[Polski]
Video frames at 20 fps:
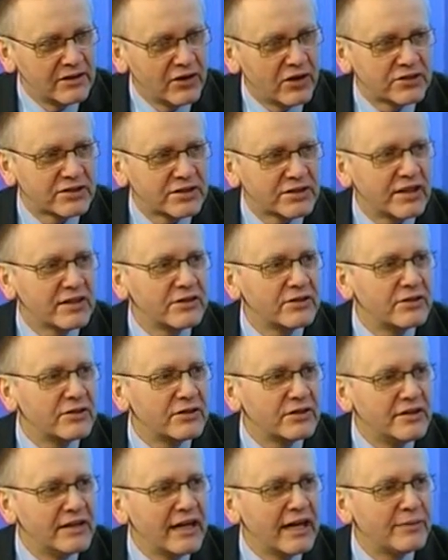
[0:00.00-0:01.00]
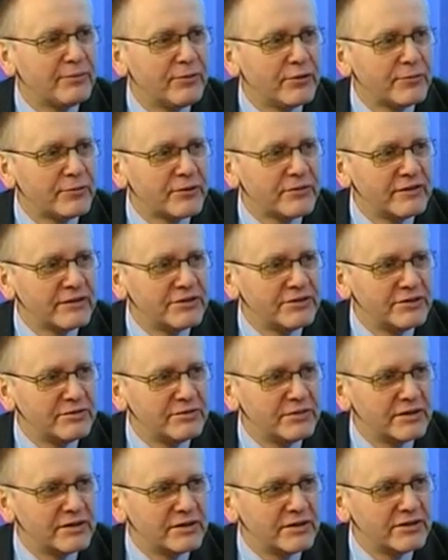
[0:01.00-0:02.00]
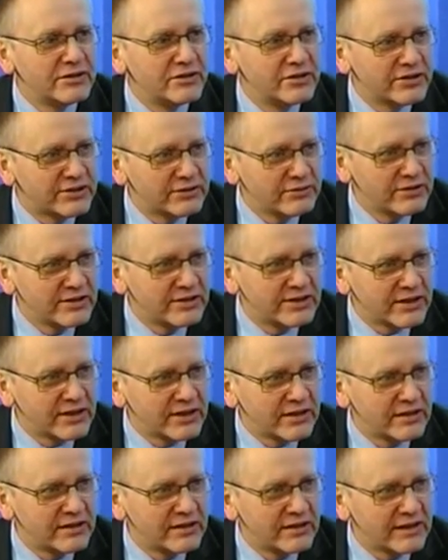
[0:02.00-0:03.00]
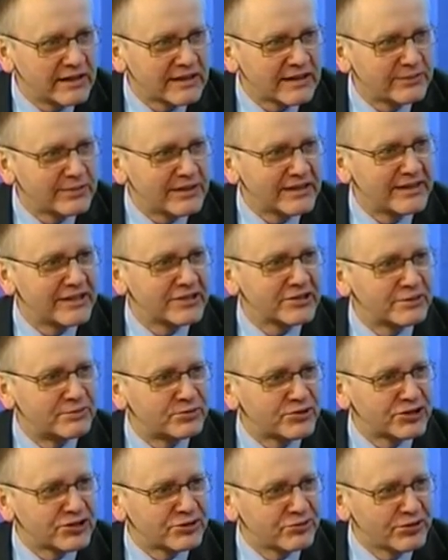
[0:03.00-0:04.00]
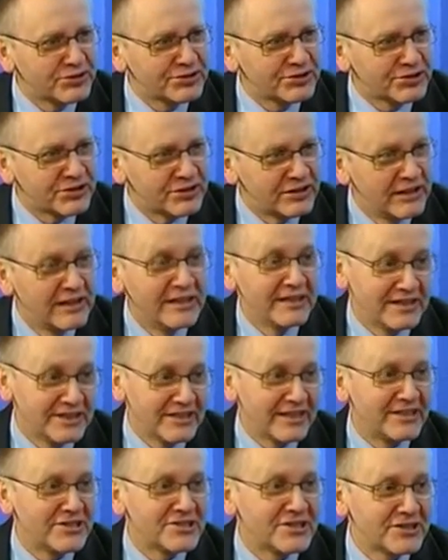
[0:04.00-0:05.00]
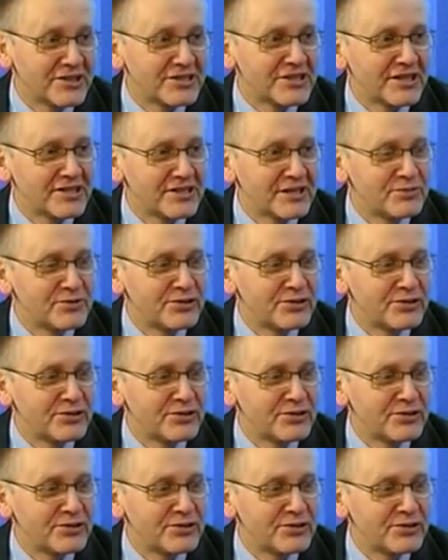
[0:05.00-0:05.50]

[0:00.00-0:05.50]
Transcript: Od tego, jak poprowadzimy dyskusję na temat naszej przeszłości, zależy też nasza